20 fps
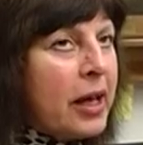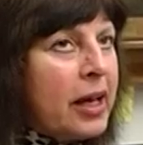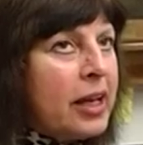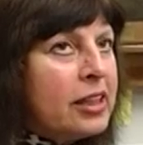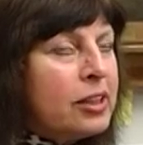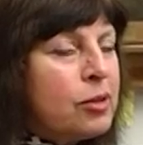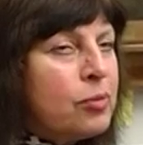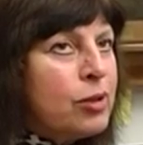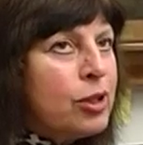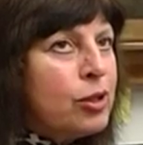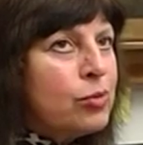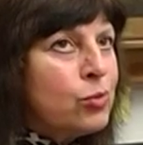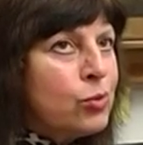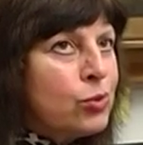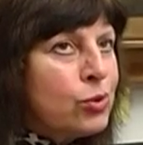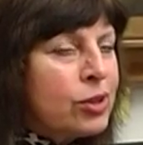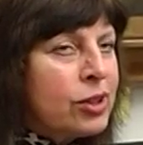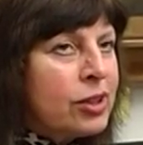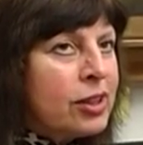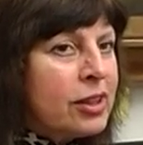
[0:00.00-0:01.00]
это была
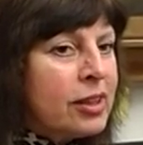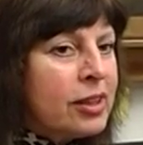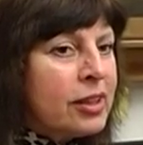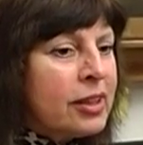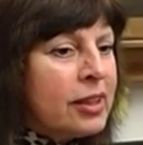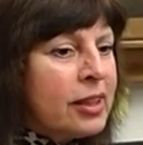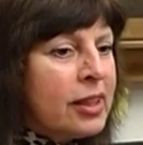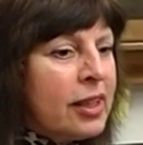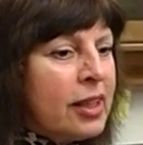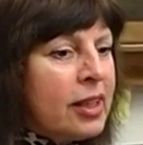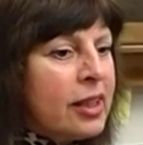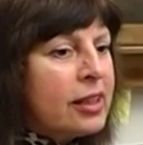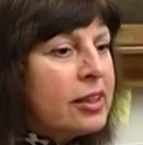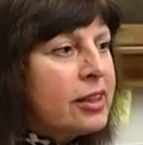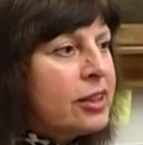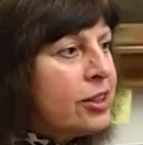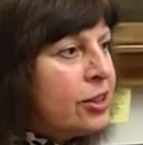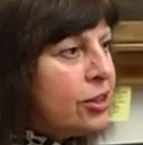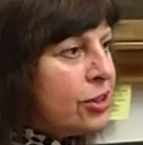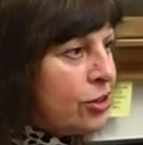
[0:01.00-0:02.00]
музыка,
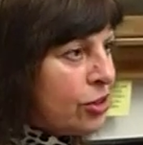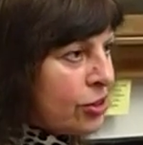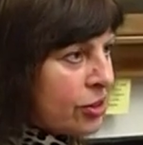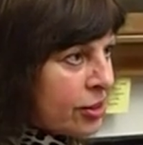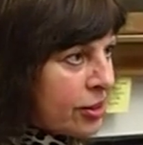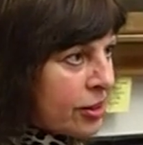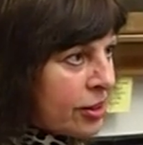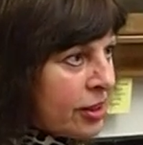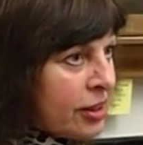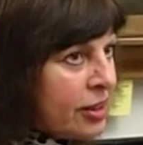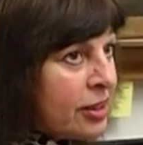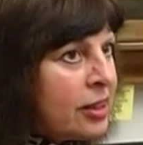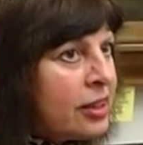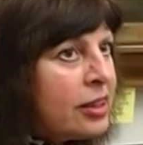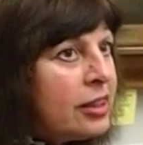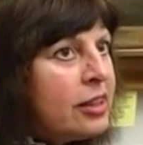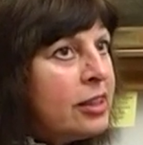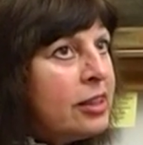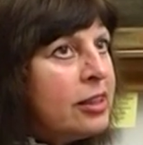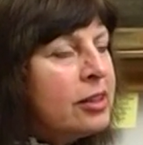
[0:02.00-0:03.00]
классическая,
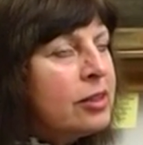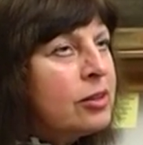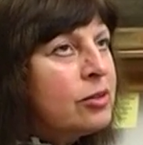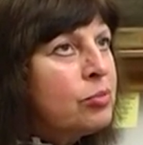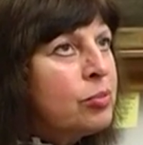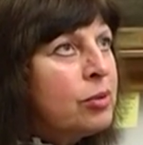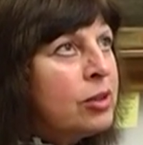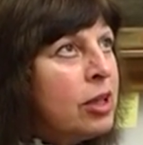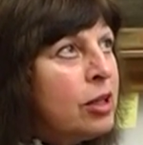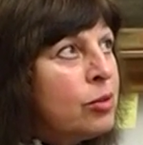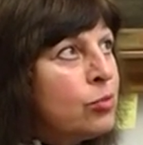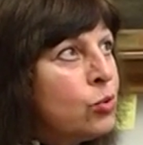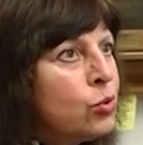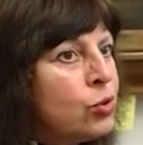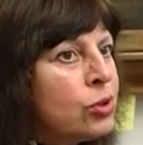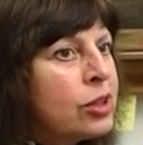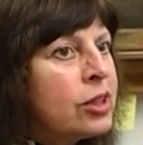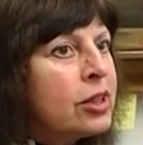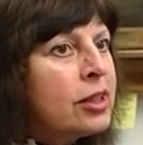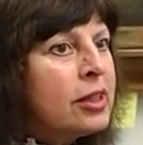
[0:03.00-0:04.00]
и была
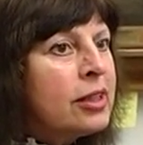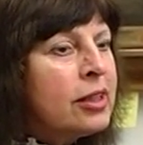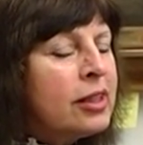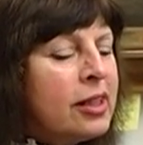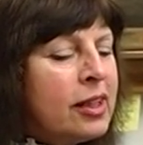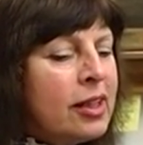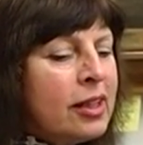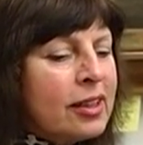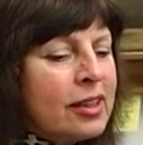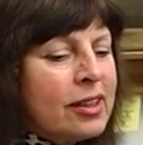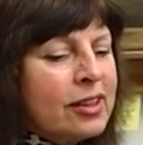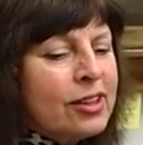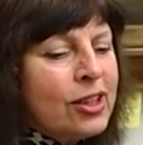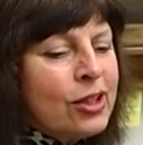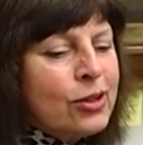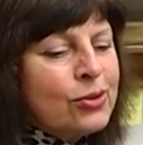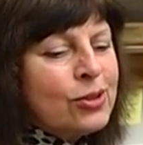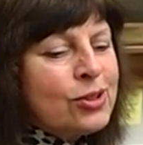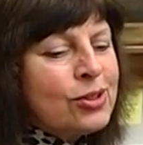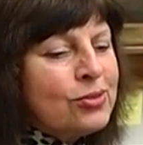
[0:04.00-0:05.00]
музыка, как я
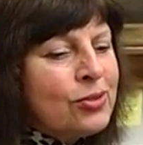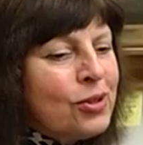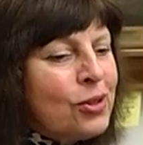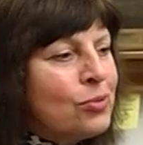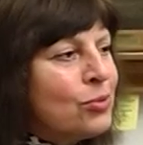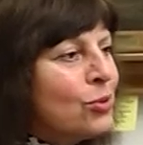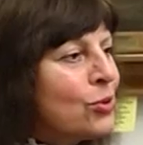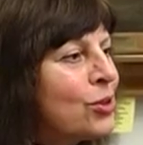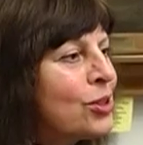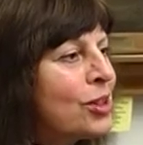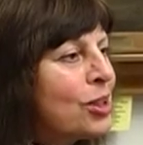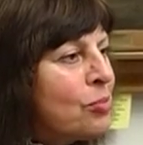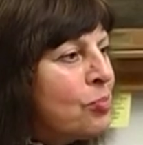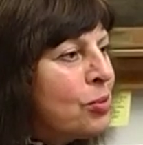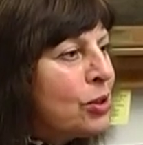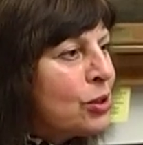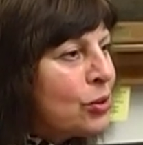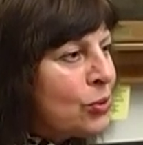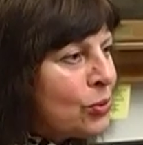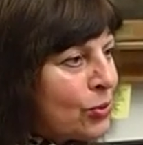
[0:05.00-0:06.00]
ее называю, музыка
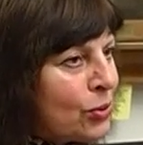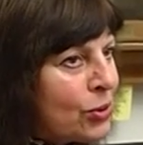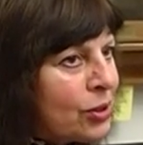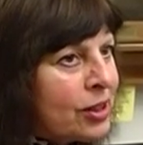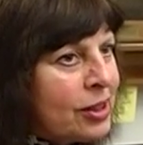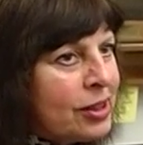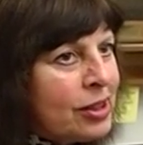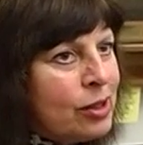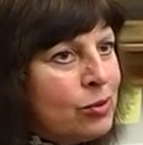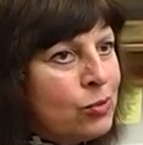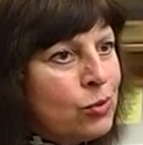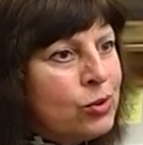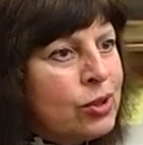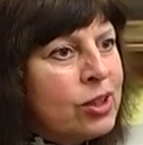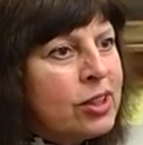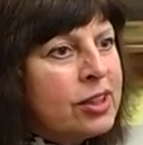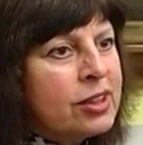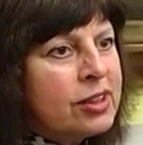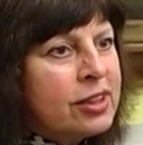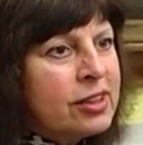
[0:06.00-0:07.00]
потока или
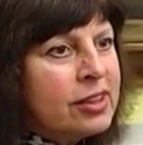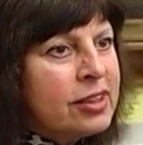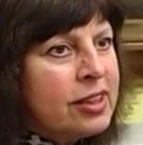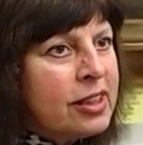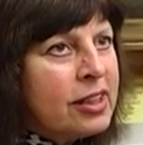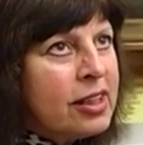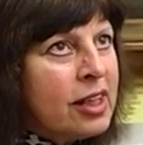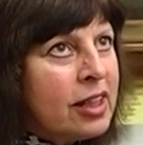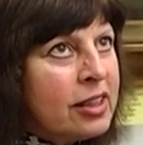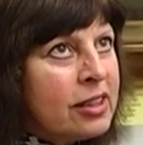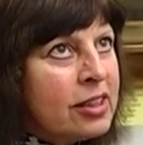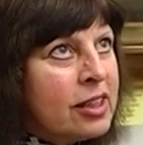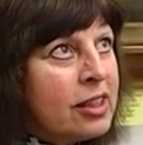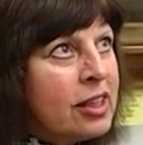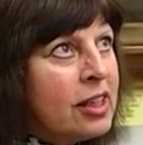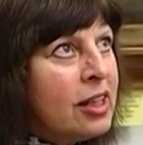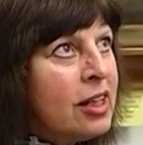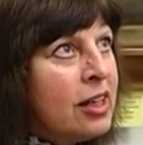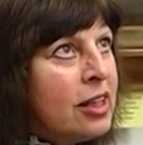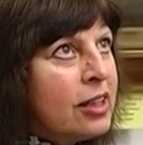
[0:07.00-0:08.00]
музыка состояний,
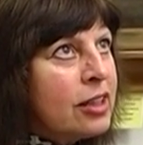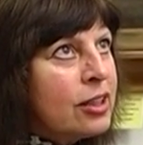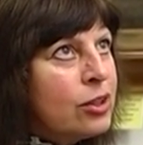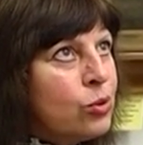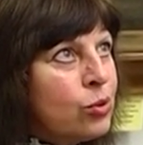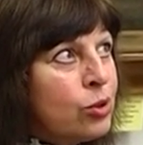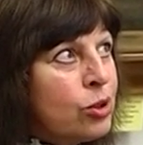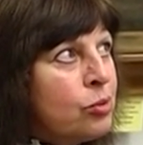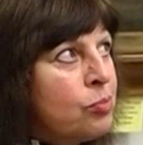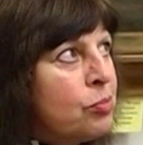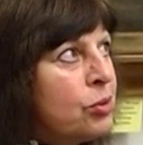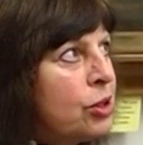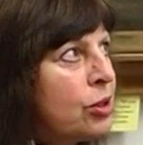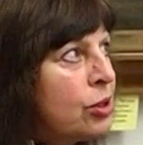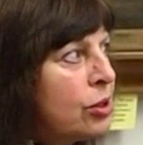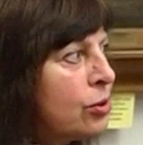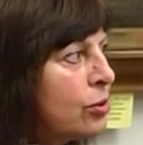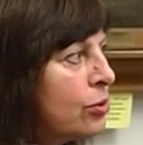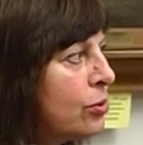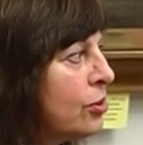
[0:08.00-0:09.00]
которая
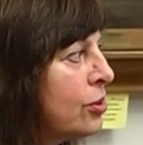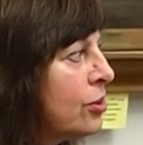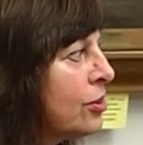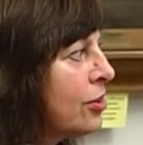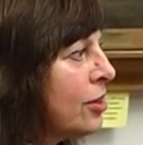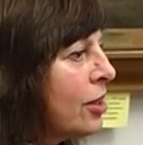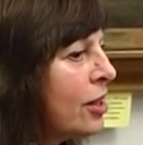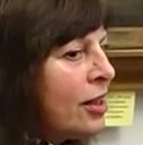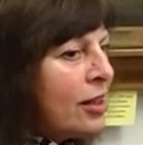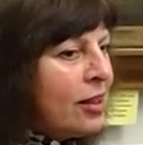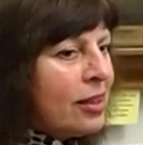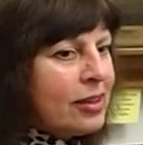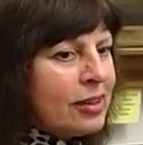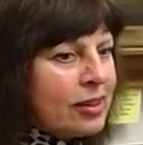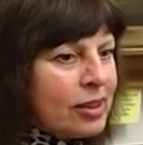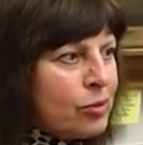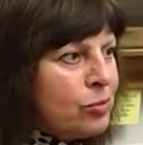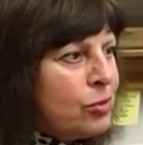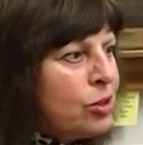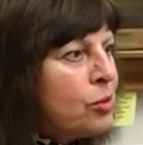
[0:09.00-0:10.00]
приходит э,
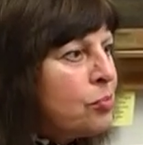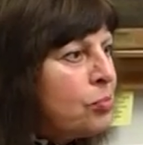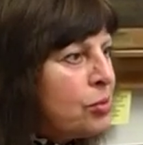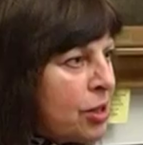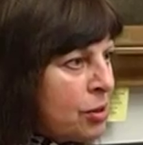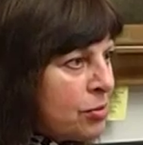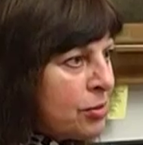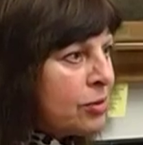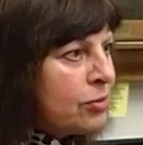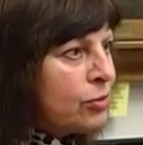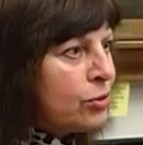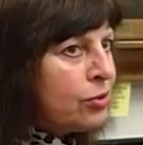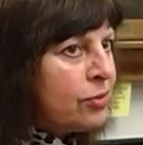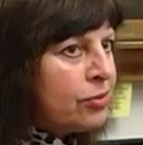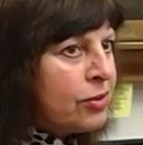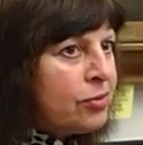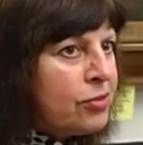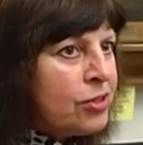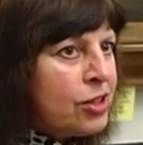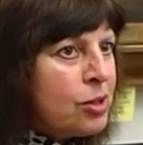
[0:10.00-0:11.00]
ко мне прямо вот
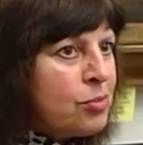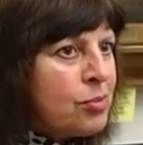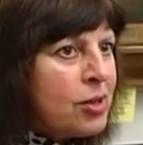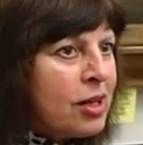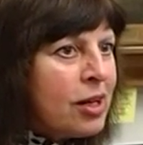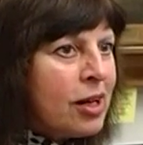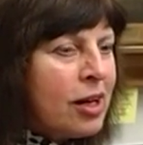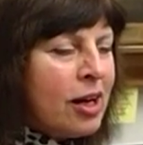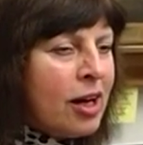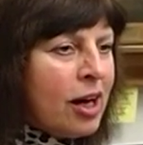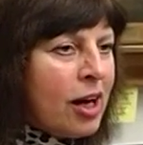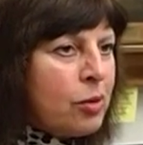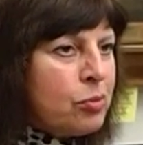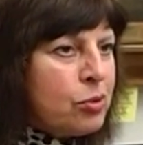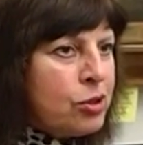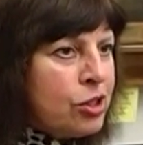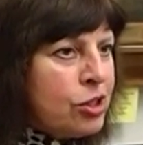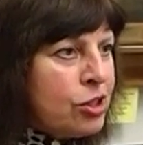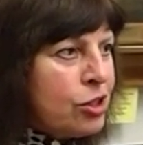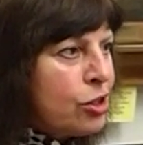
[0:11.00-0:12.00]
во время
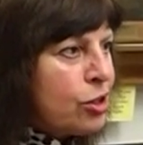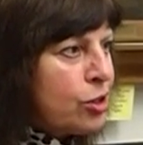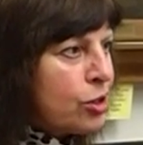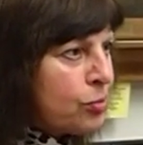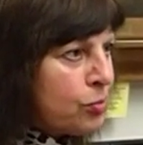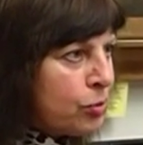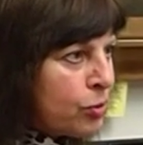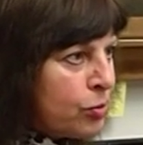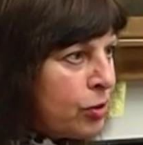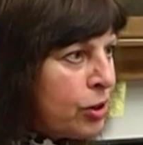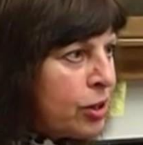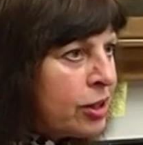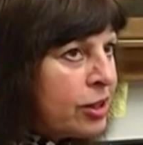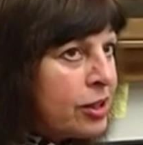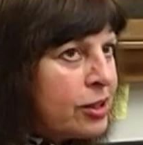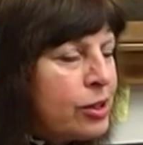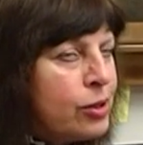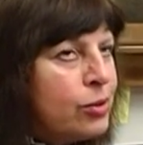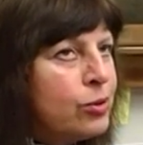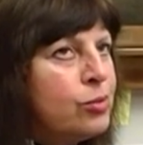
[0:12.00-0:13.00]
общения с
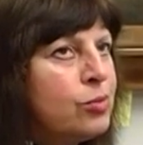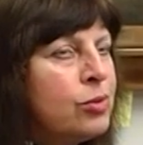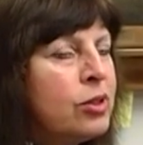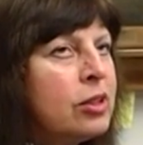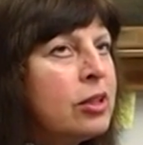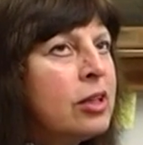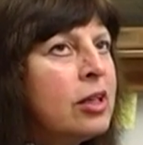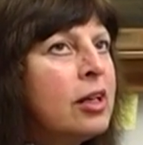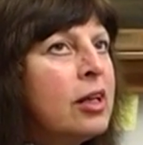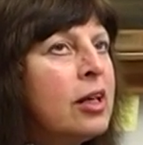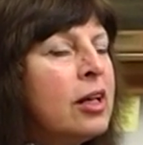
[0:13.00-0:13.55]
публикой, с людьми.